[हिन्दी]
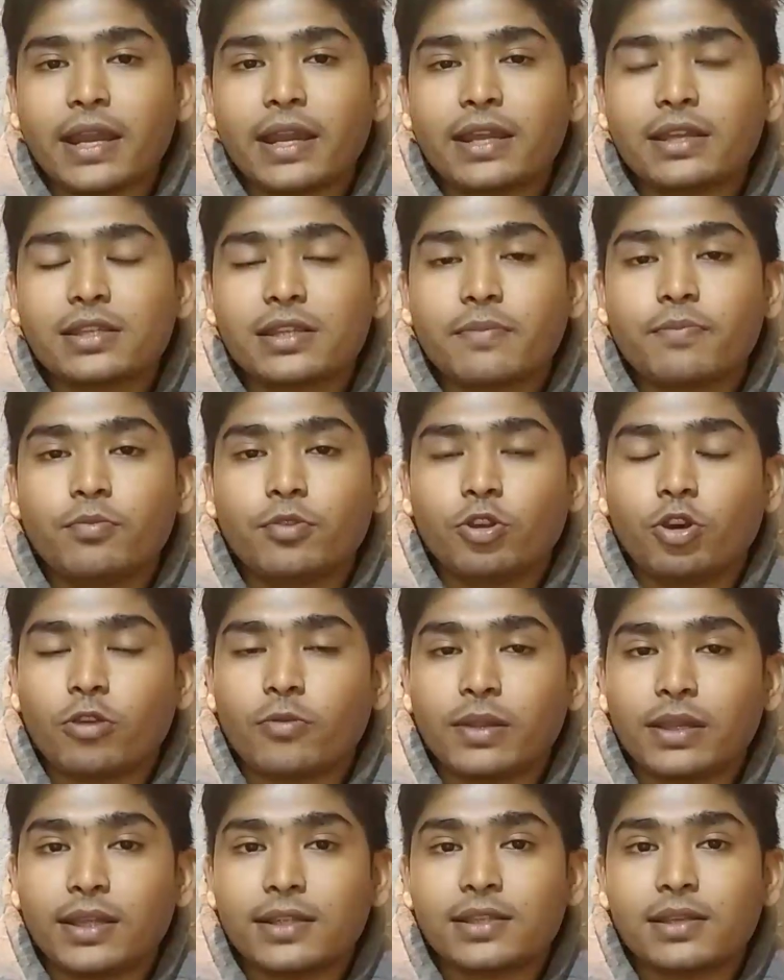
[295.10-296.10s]
करना है सिर्फ
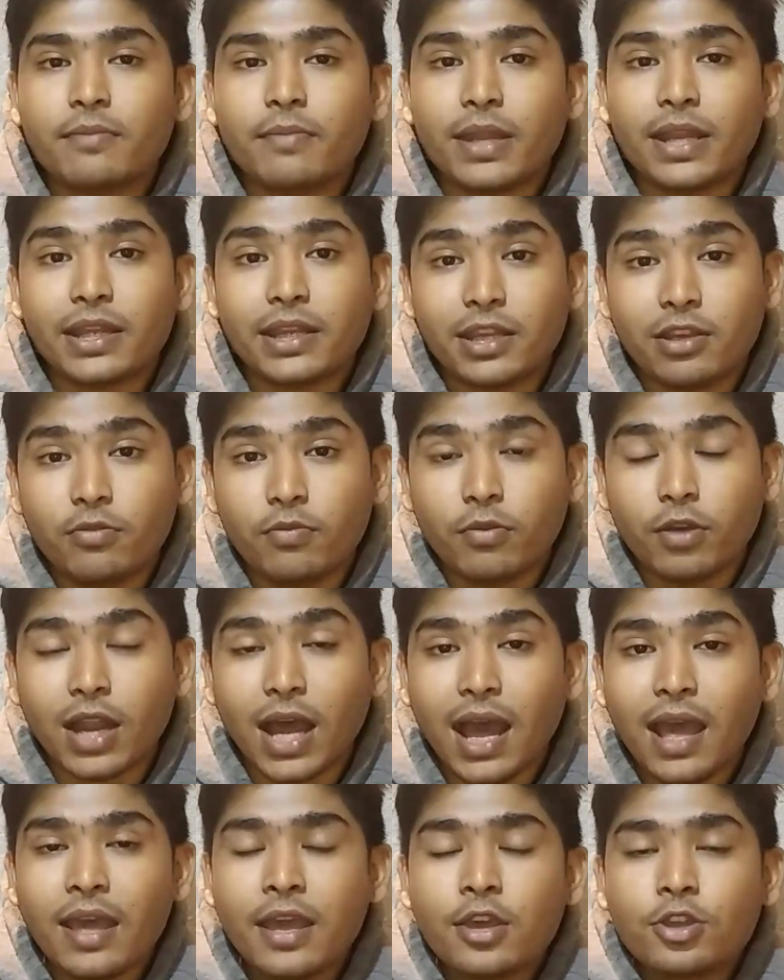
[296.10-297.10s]
नॉर्मल दर से मैंने क्यों बोला
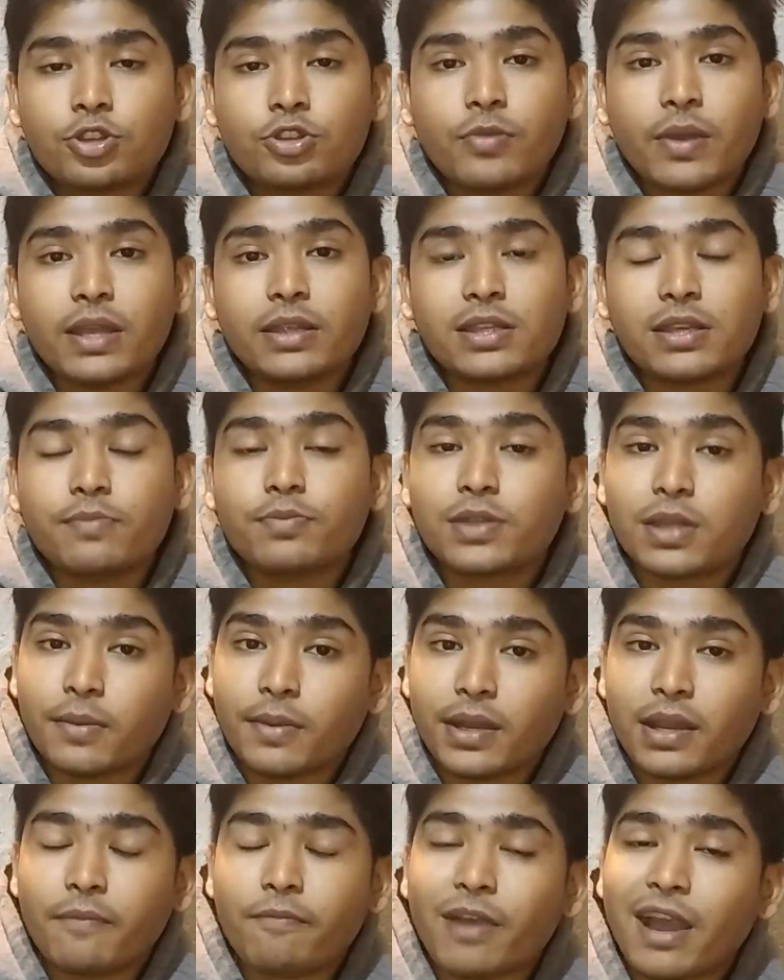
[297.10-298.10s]
जो भाई सिर्फ
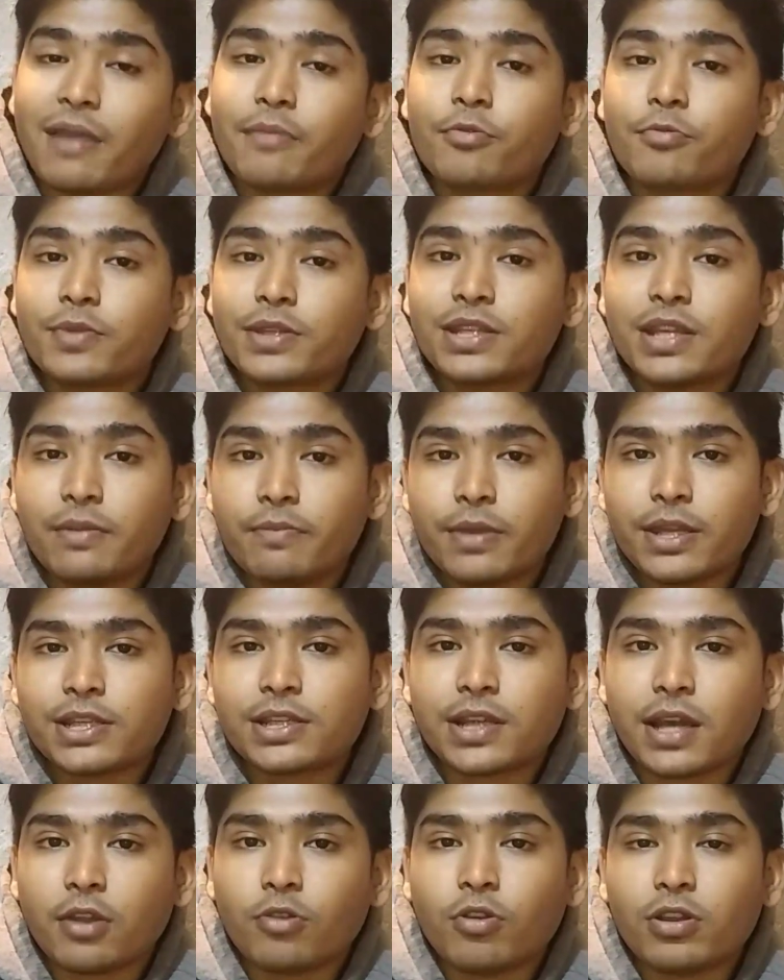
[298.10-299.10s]
सेवेंटी फाइव रुपीज इन्वेस्ट
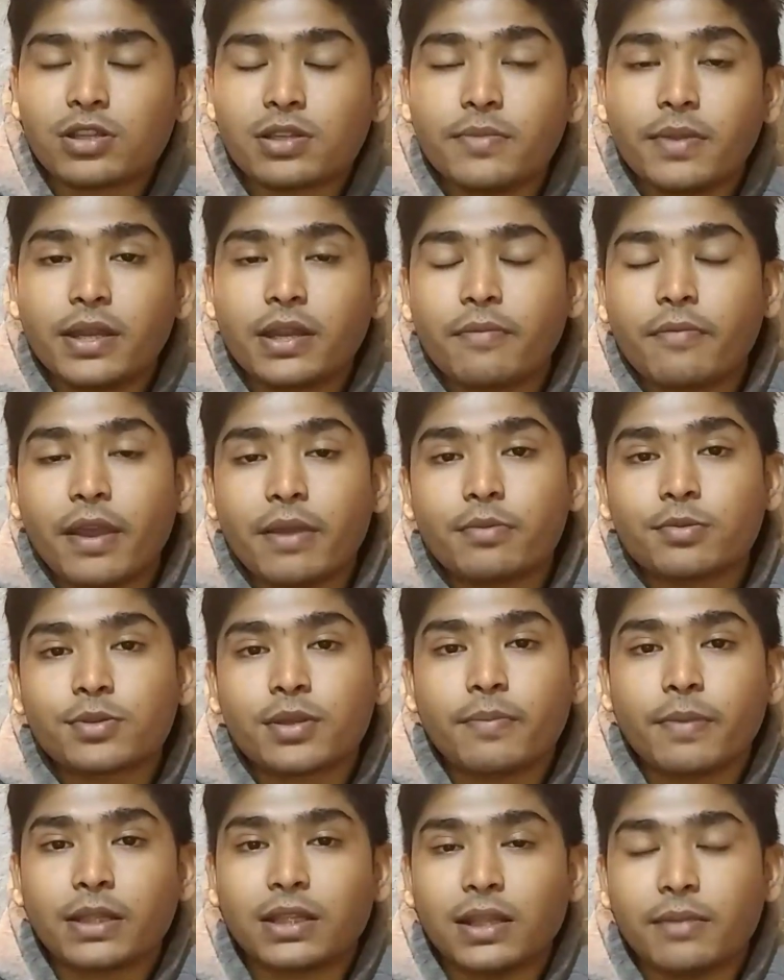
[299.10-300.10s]
करो और सेवेंटी फाइव रुपीज
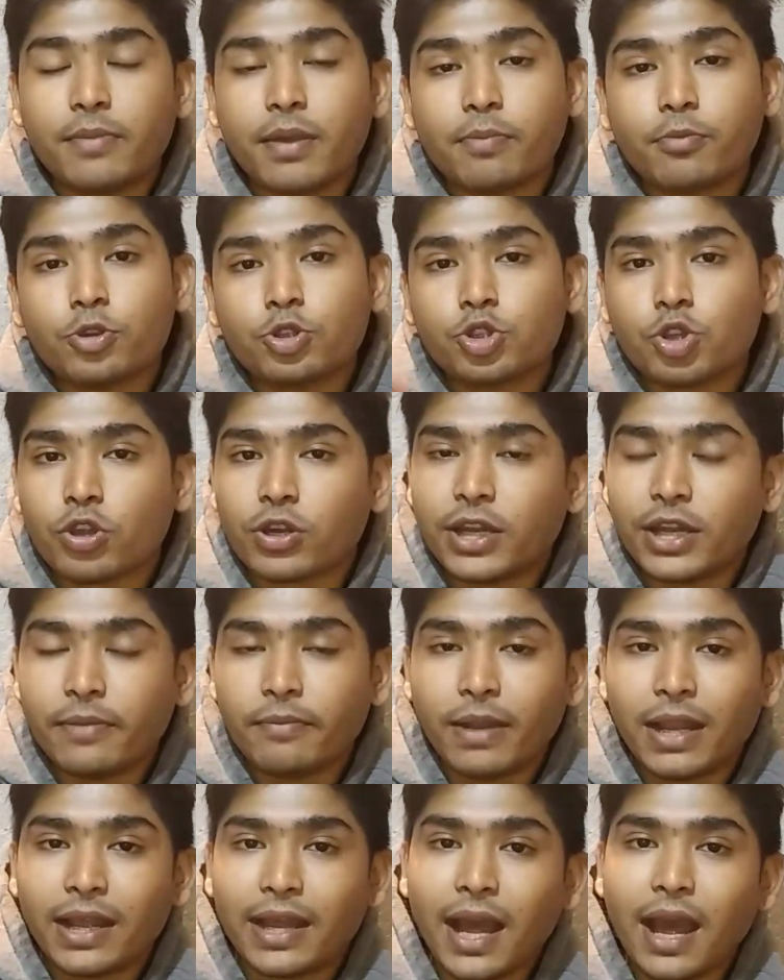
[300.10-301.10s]
बदले में आपको चॉकलेट
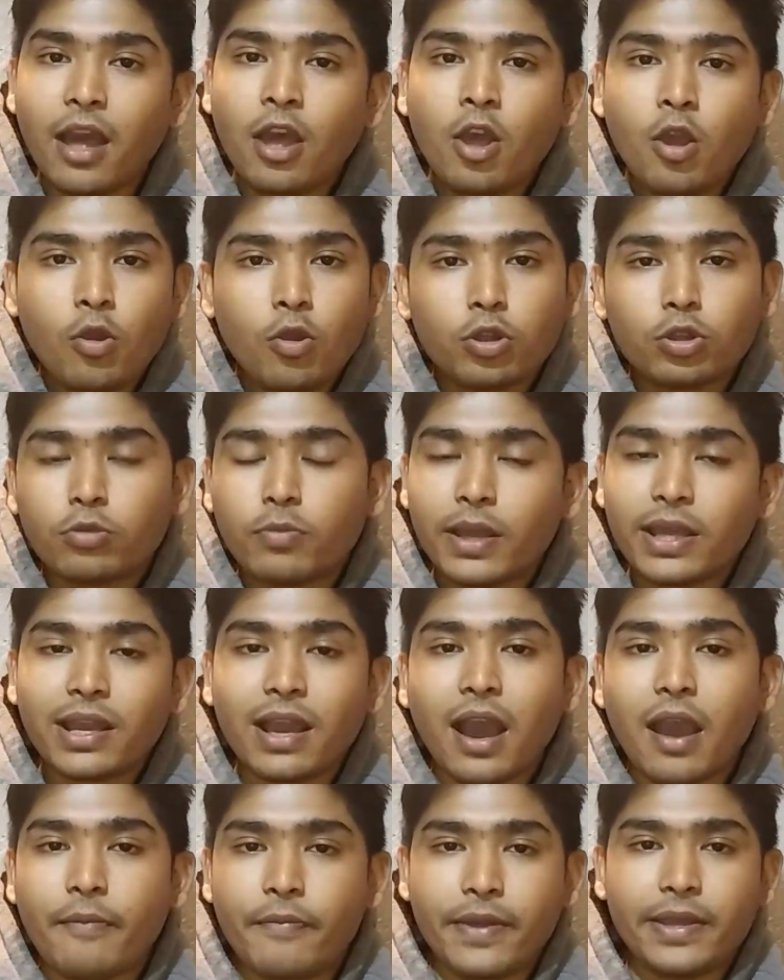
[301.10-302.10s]
मिलेगा वो तो भाई
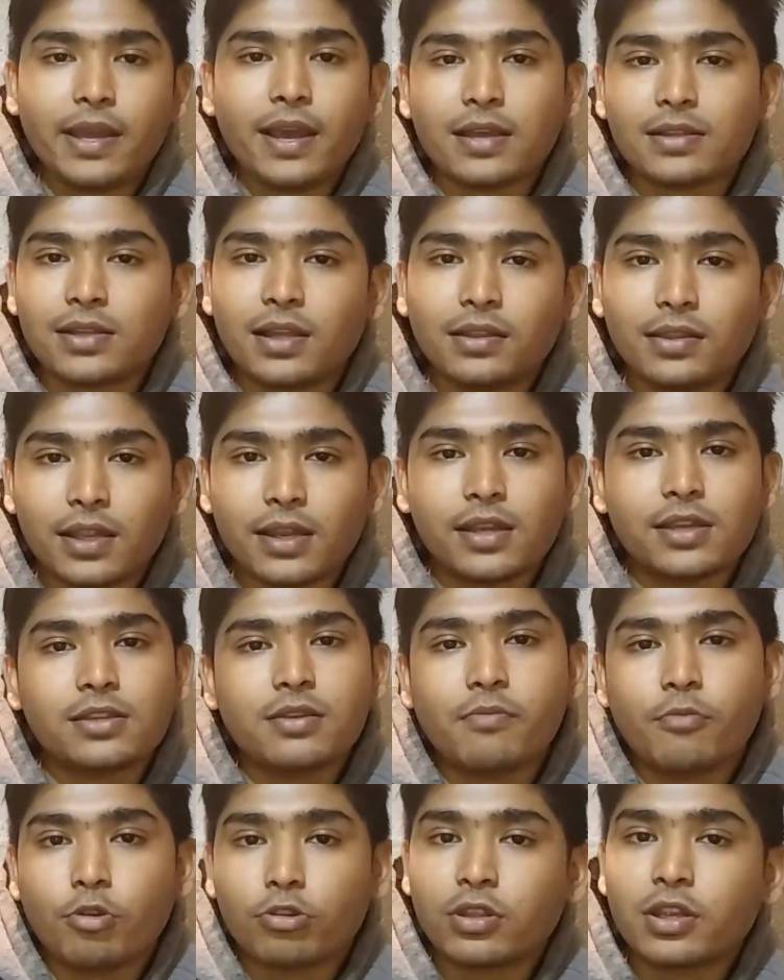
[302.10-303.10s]
खा पाएंगे आसान तरीके से
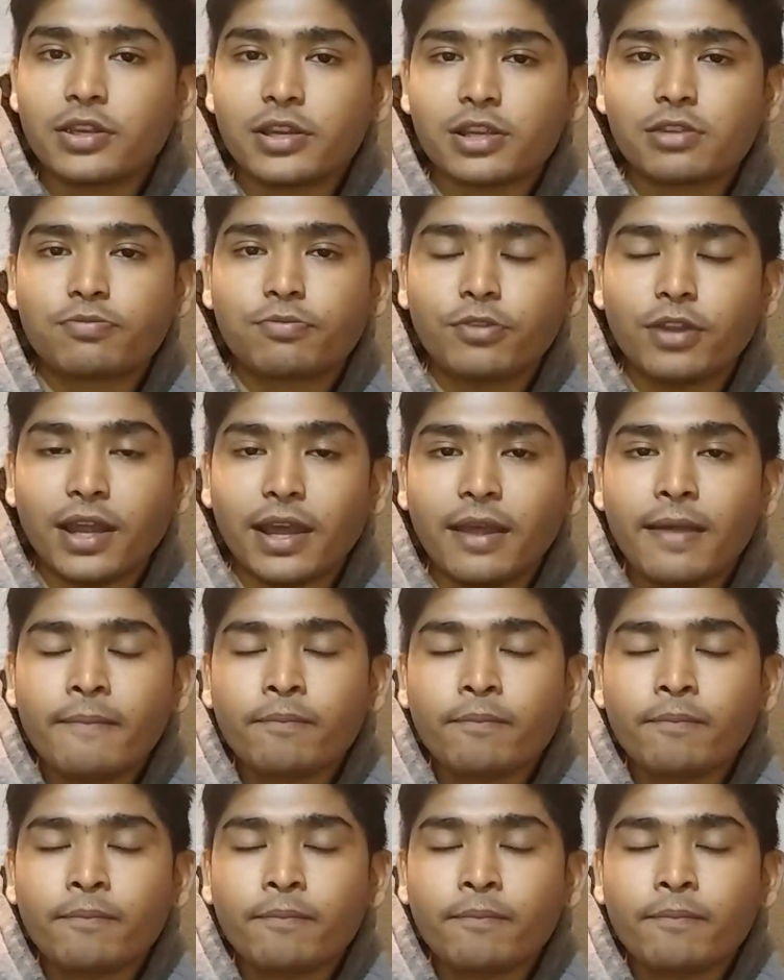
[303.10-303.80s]
बहुत ही टेस्टफुल है